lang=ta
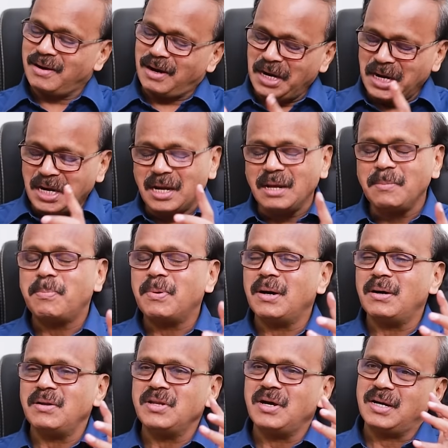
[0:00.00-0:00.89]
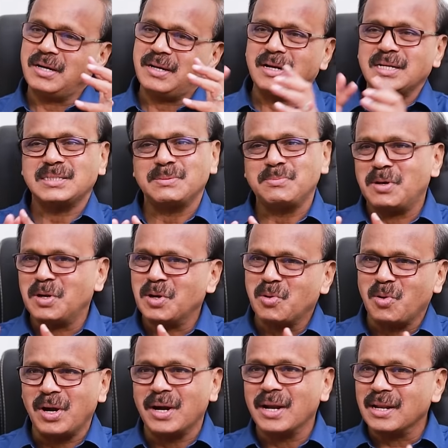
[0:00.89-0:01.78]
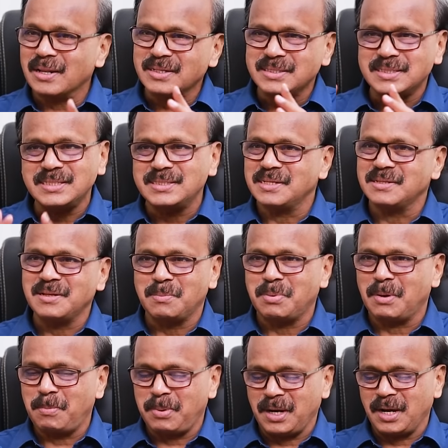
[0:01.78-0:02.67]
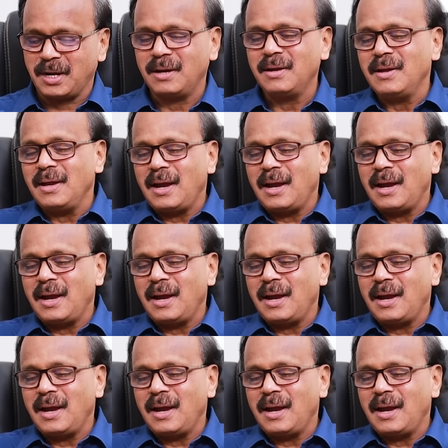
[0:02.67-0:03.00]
கண்டிப்பாக வந்து அட்டகாசமான குவாலிட்டியில் தான் சிஜி எதிர்பார்ப்பாங்க